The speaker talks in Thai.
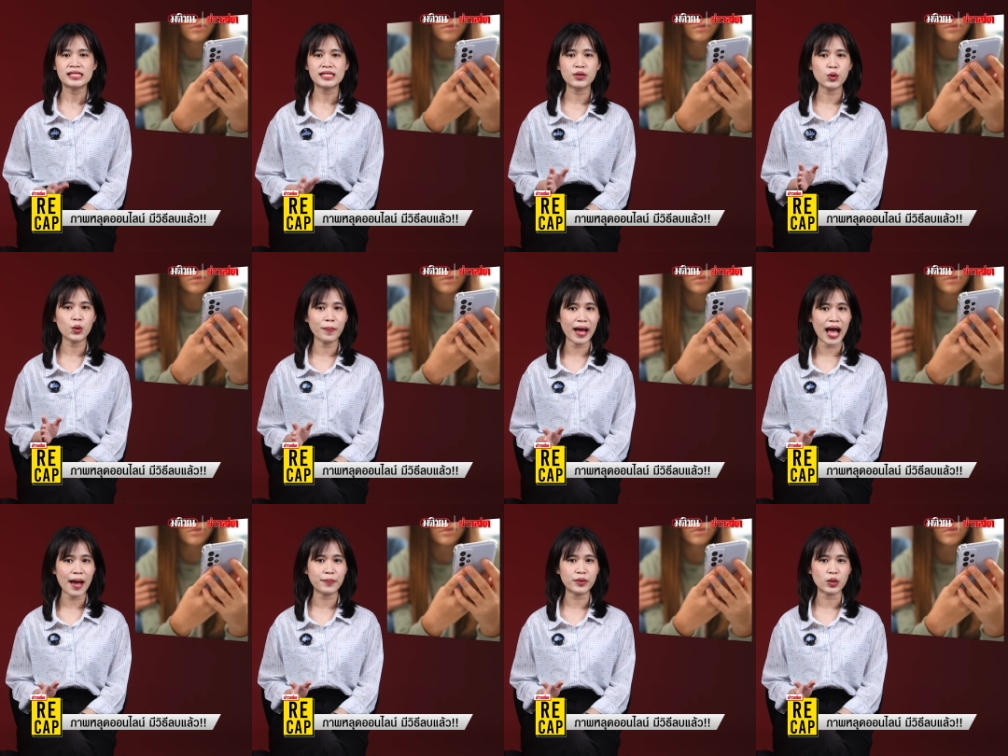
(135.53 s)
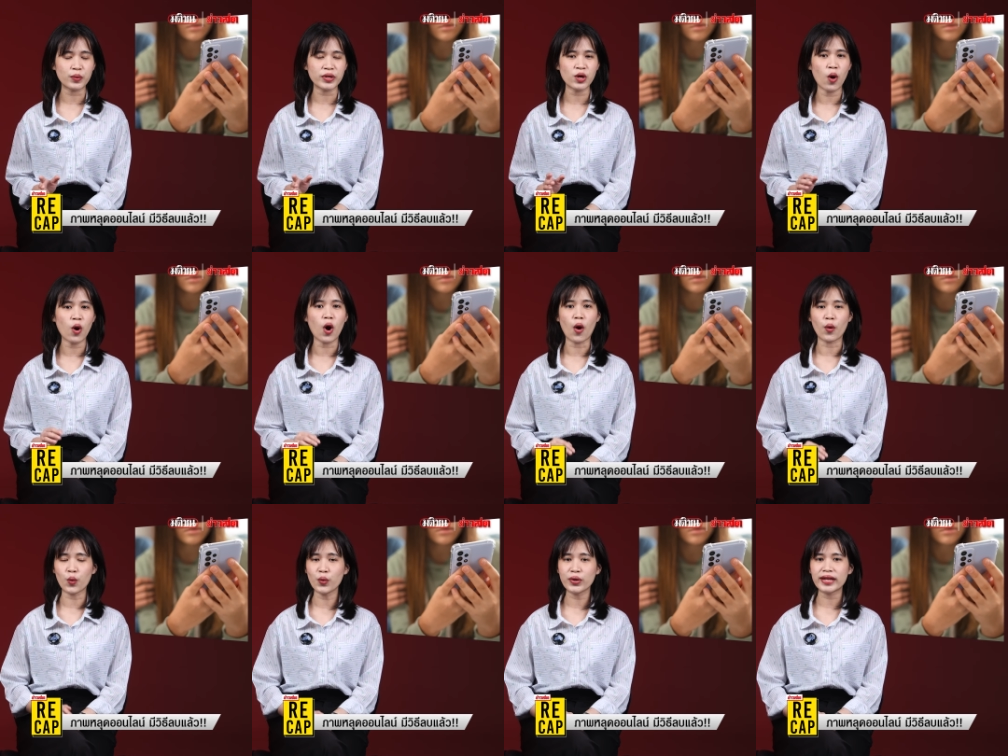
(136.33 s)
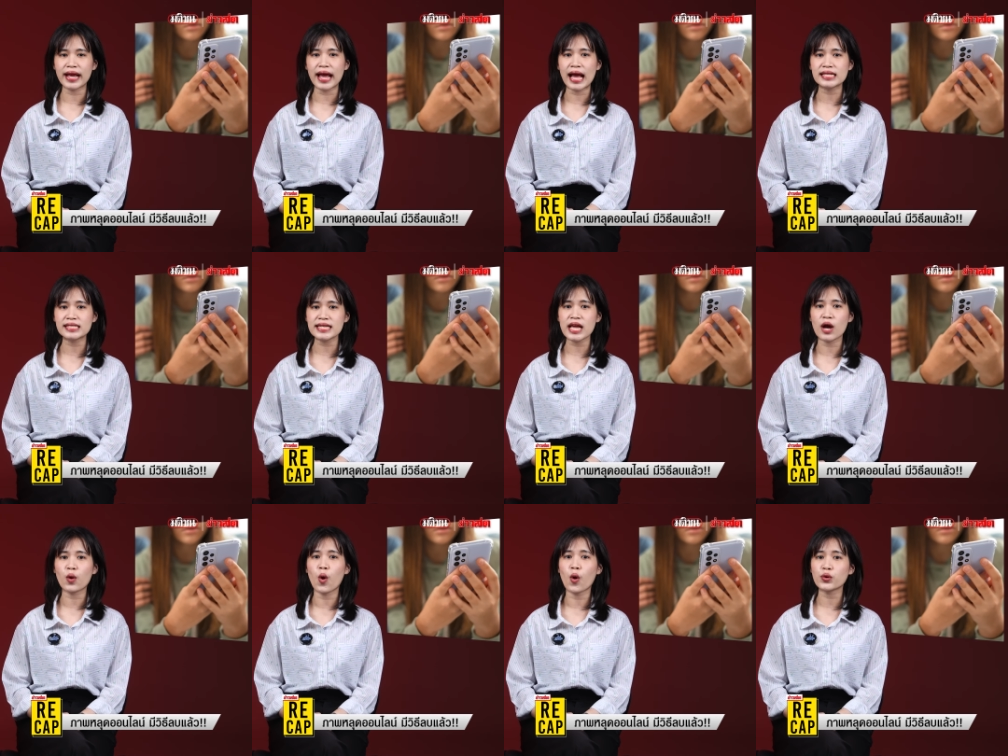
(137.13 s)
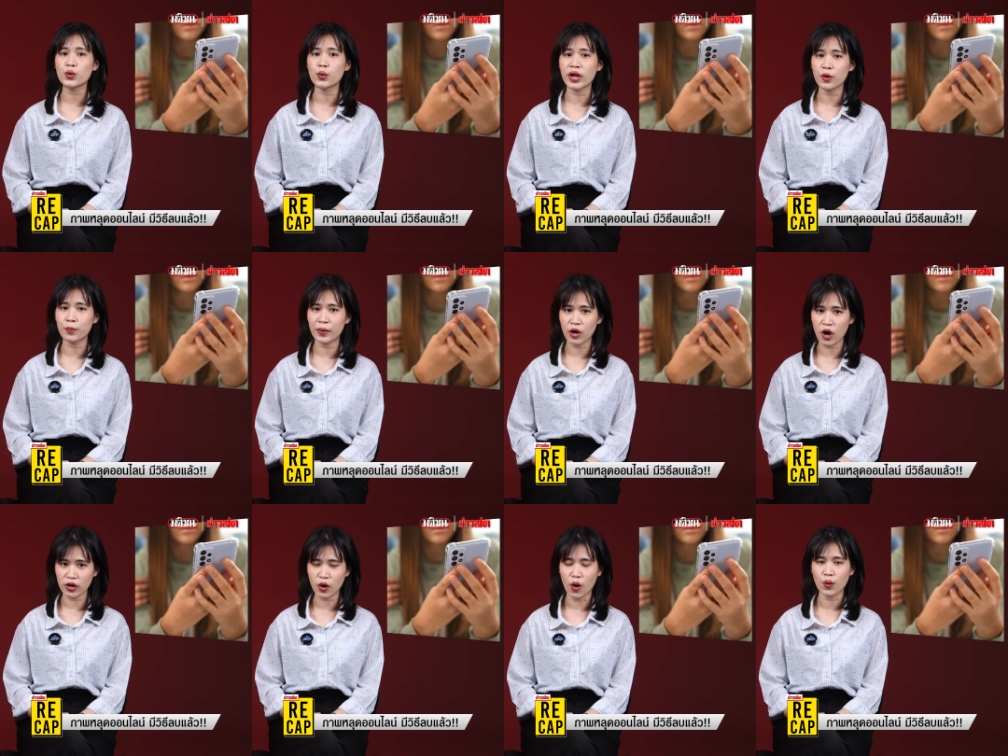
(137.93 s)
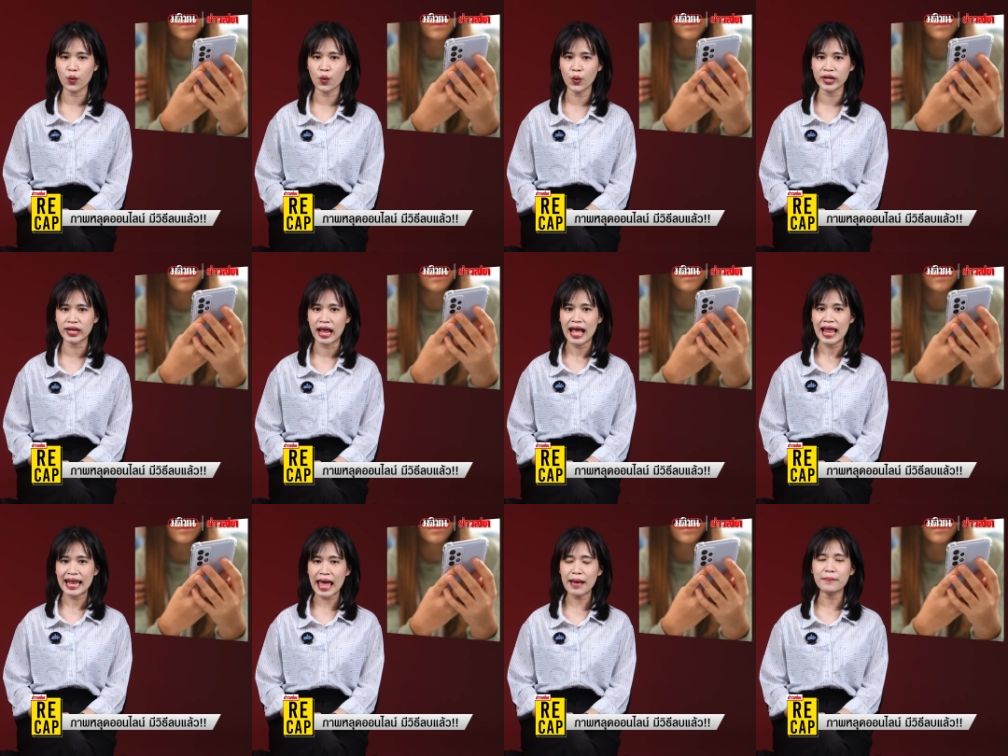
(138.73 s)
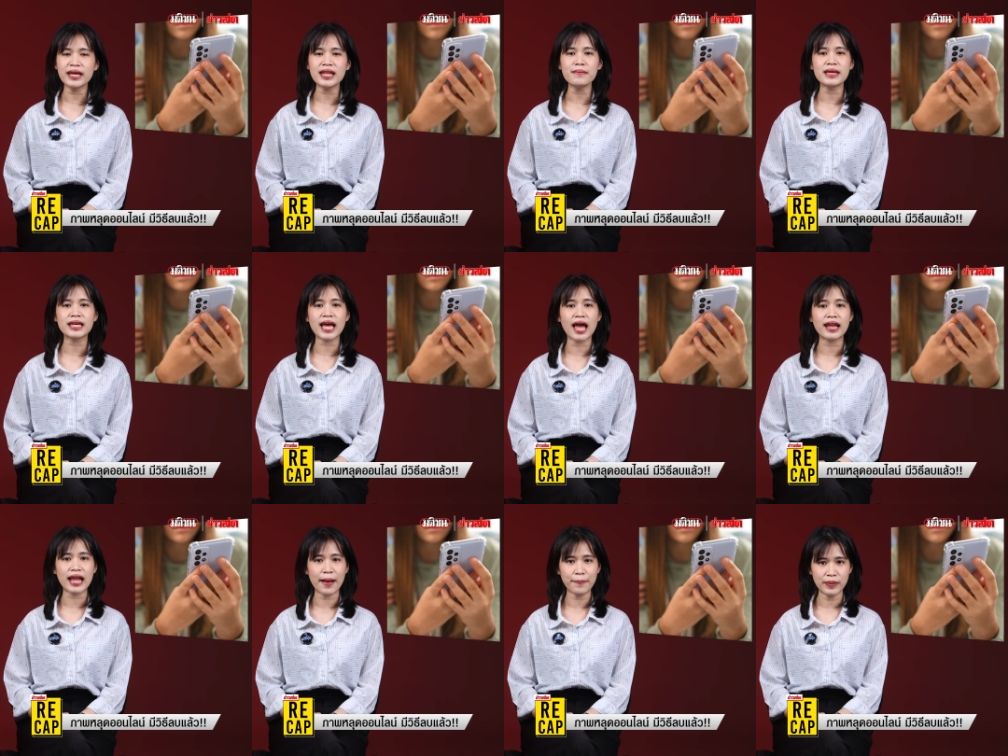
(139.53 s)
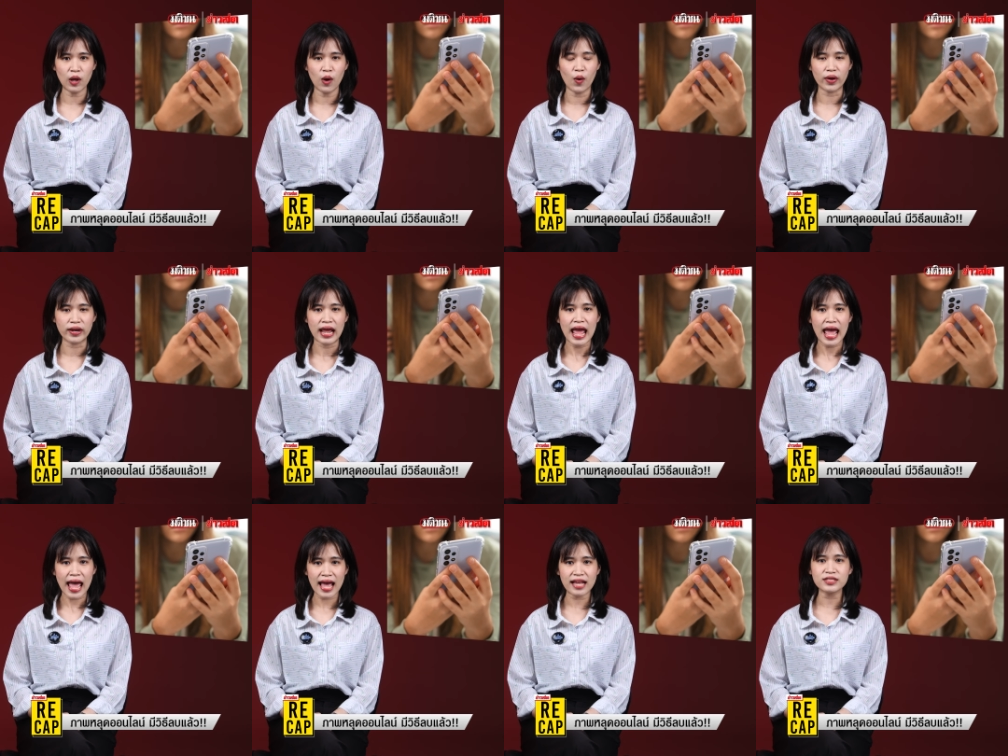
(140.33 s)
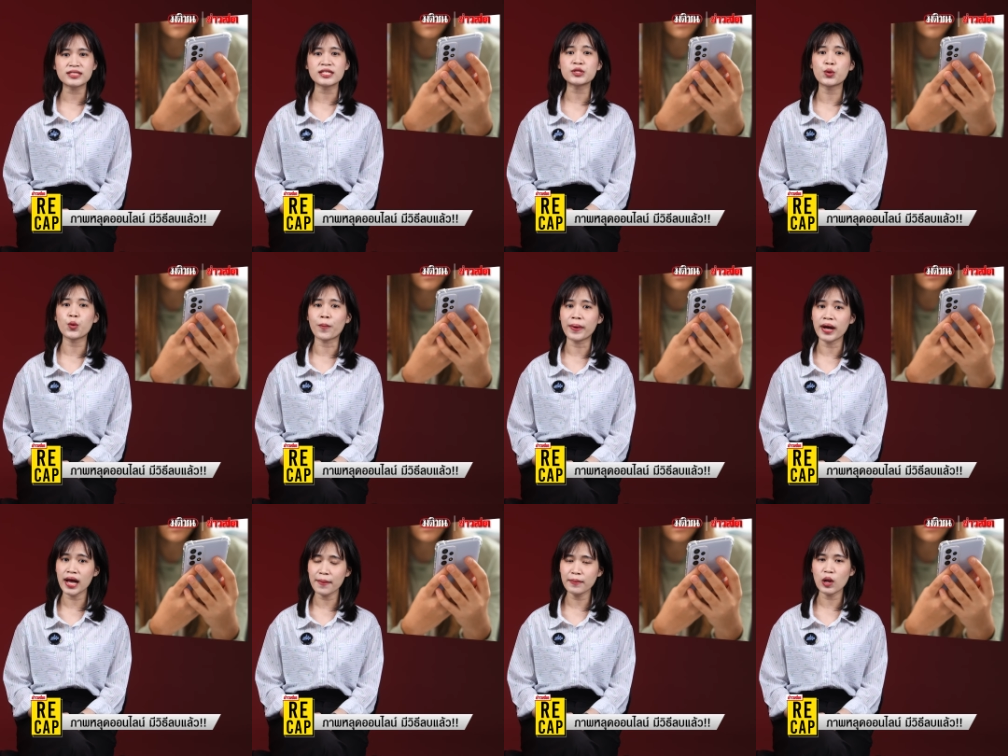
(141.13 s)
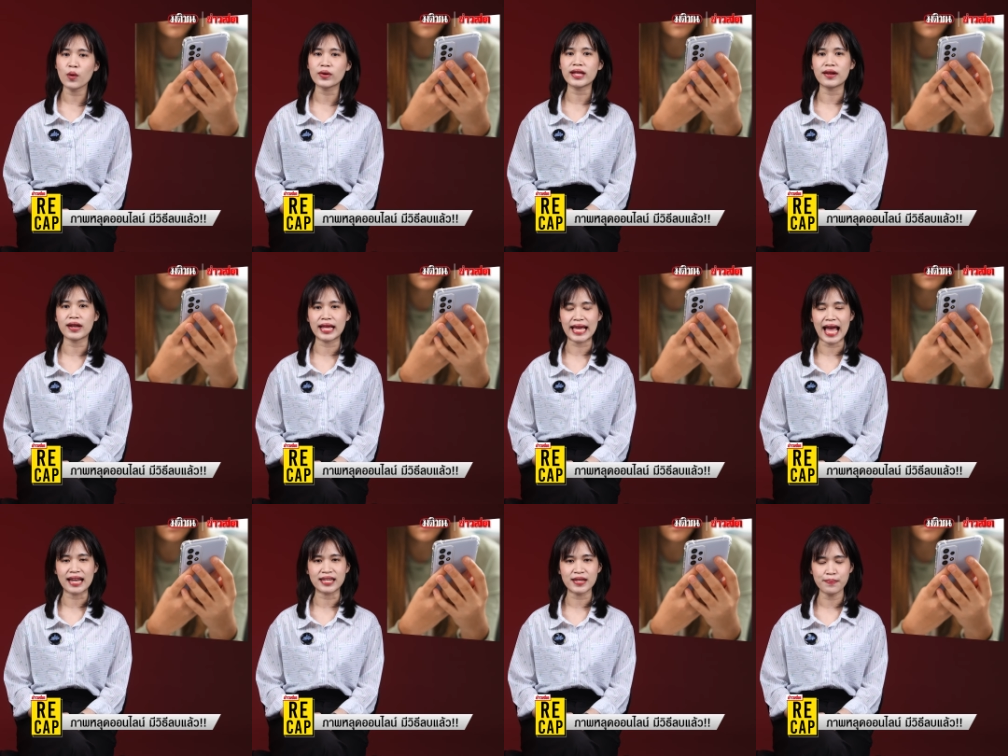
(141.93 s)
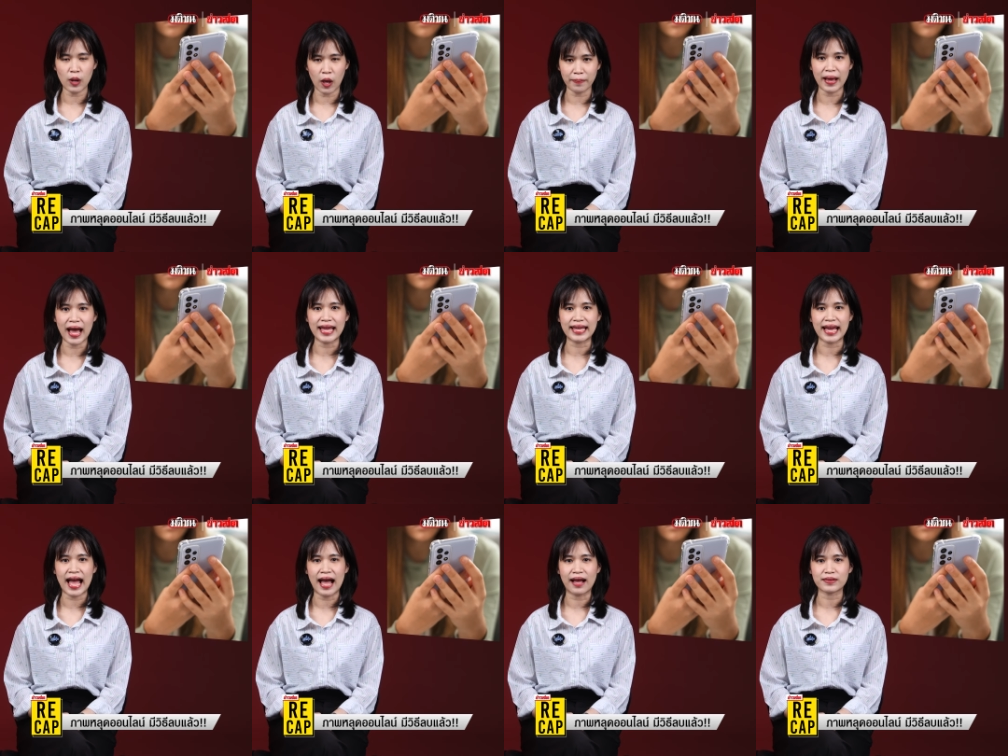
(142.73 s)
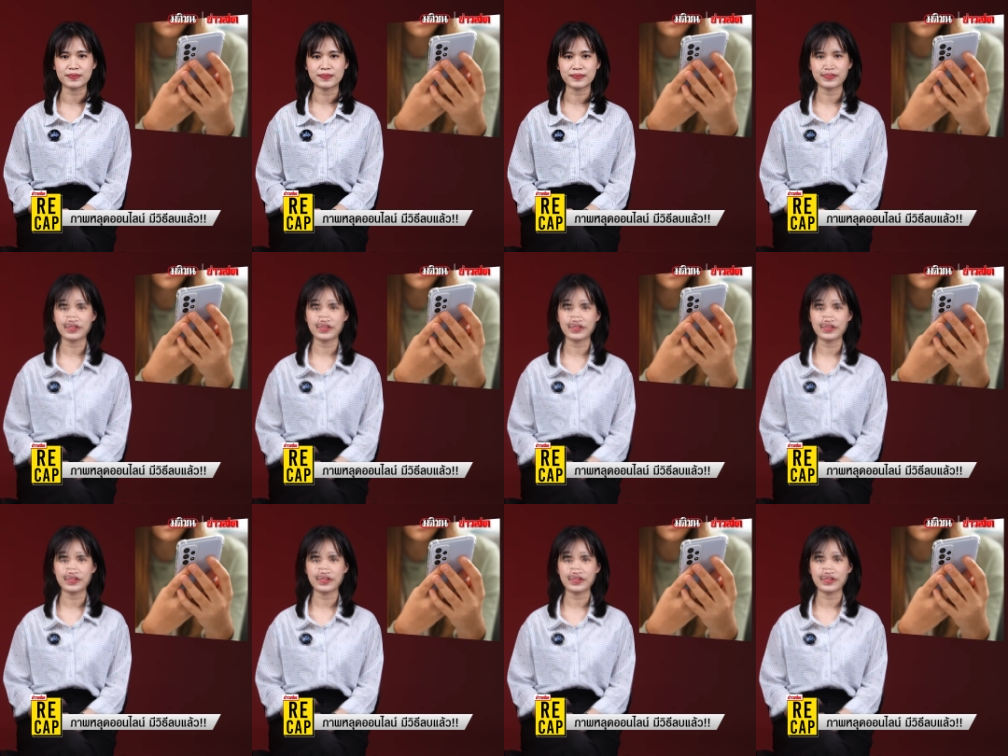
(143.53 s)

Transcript: ซึ่งรูปภาพหรือวิดีโอของคุณนะคะจะยังคงอยู่ในอุปกรณ์ของคุณและไม่ได้มีการอัปโหลดแฮชจะถูกเพิ่มลงในรายการที่ปลอดภัยค่ะ